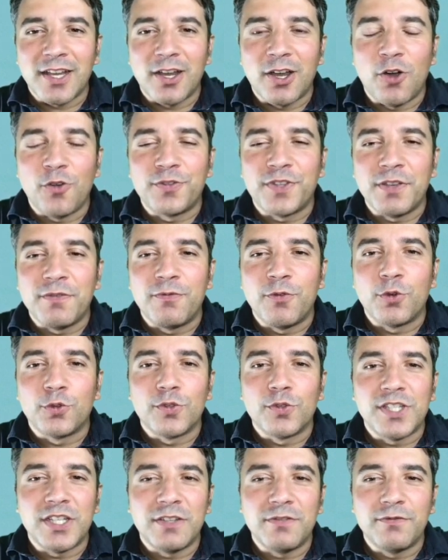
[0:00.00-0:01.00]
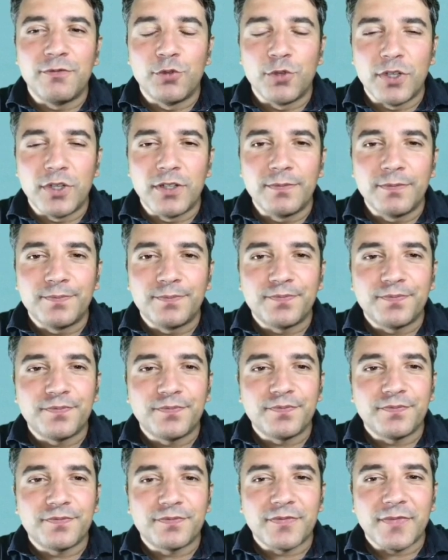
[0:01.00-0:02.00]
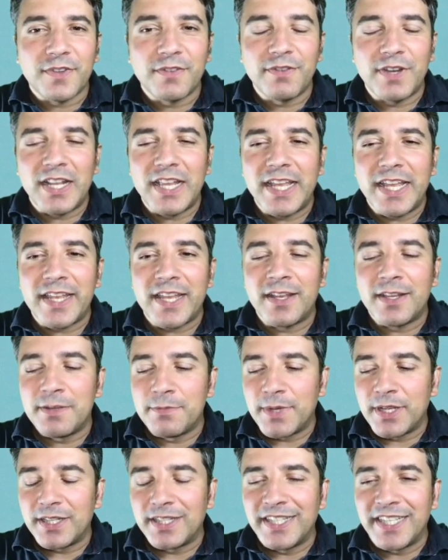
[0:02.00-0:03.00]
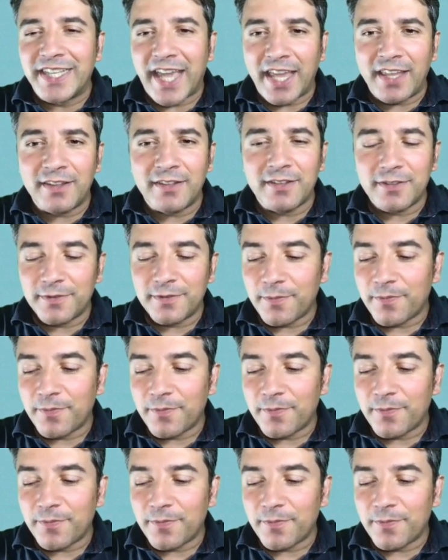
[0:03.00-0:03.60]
auf dem Foto sehen würde, weil er ja immer direkt